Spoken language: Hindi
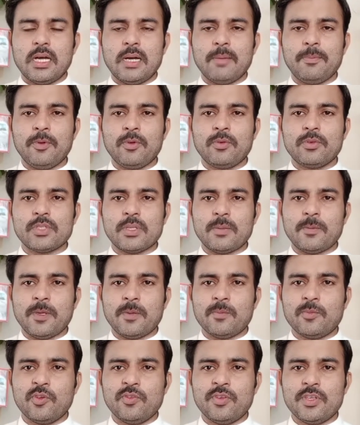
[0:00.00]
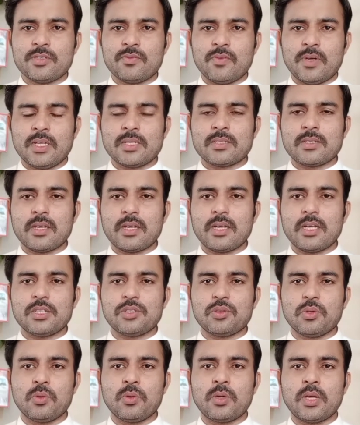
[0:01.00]
आप लोग जब ये मूवीज़ वॉच करना
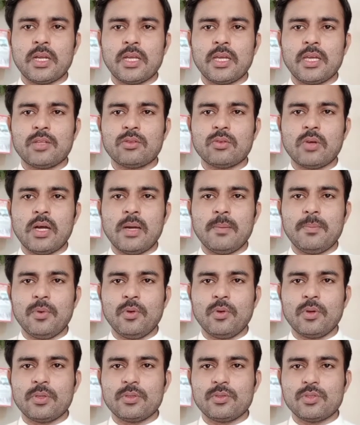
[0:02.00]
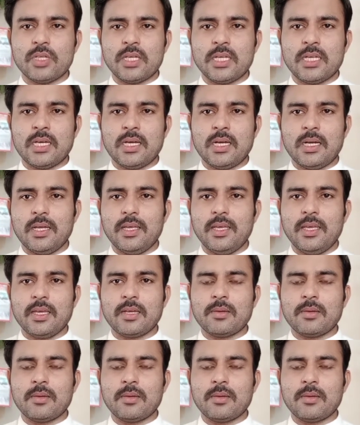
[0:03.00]
शुरू करेंगे तो आप लोग जो है ना